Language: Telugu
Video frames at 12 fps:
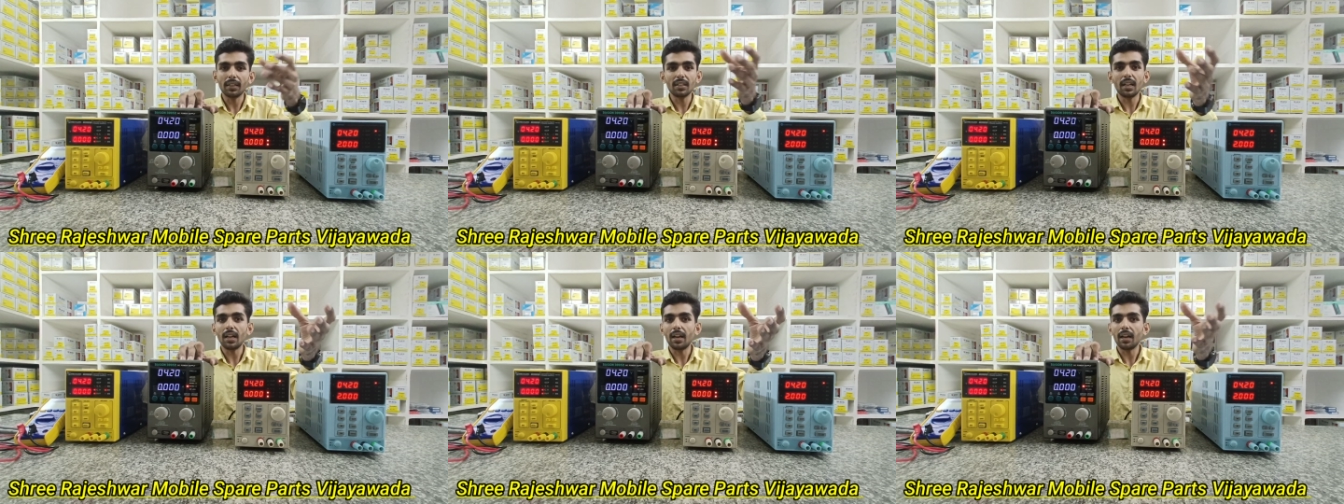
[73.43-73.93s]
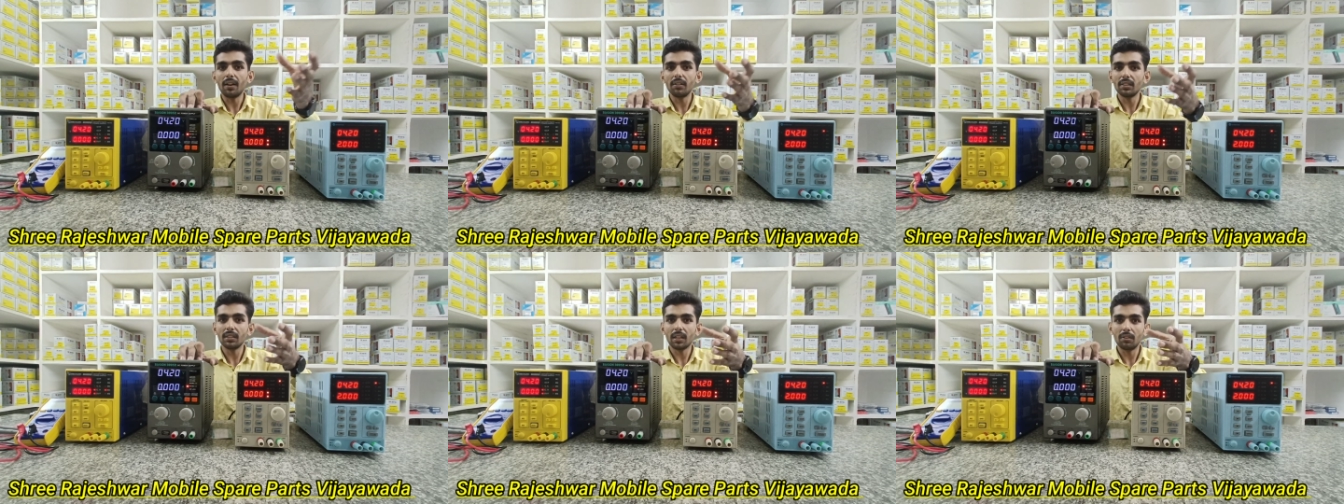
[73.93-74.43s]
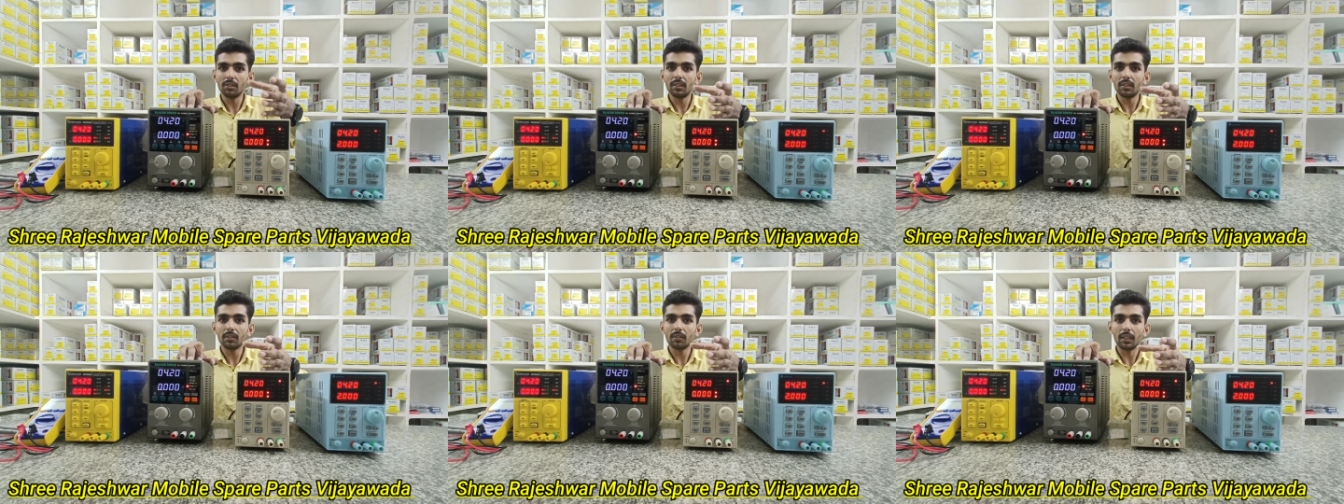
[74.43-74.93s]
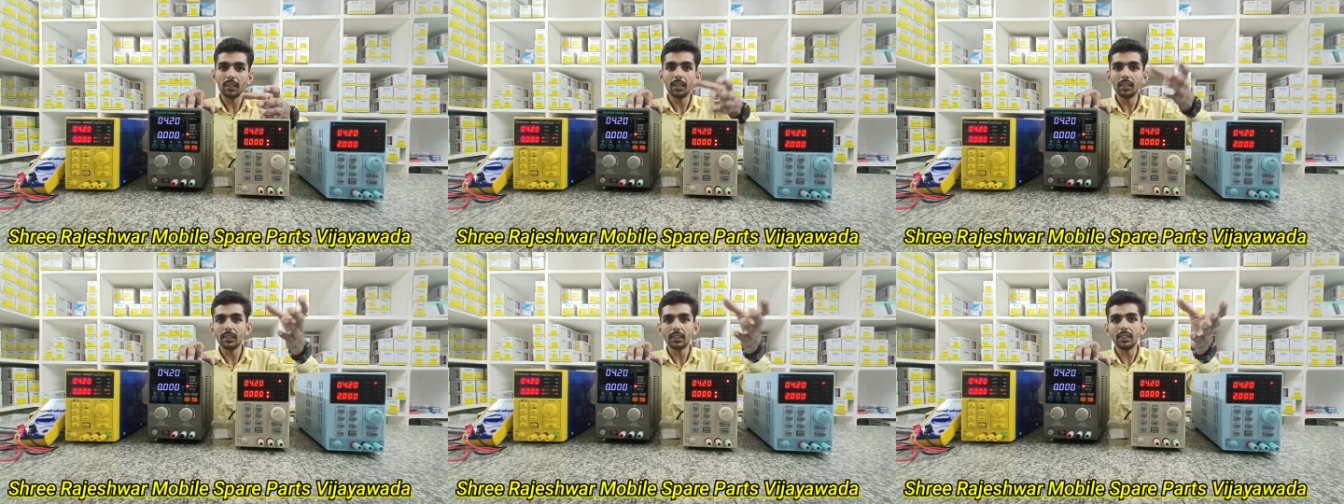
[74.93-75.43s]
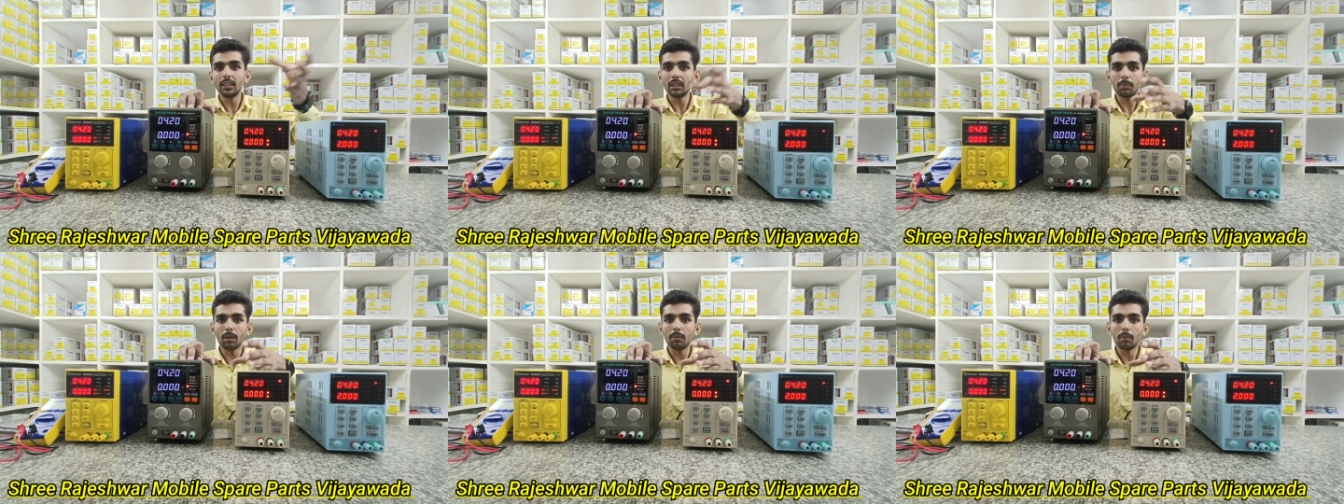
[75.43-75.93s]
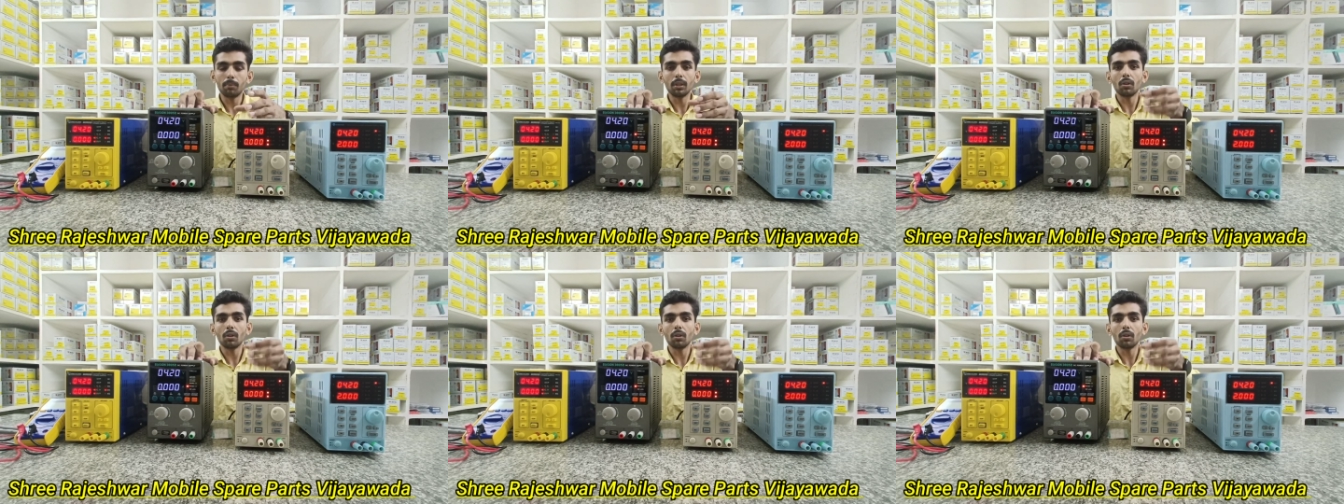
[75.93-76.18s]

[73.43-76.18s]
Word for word: చాలా హడావిడిగా వచ్చారు అన్న దేనికి ఏంటి ప్రాబ్లం మన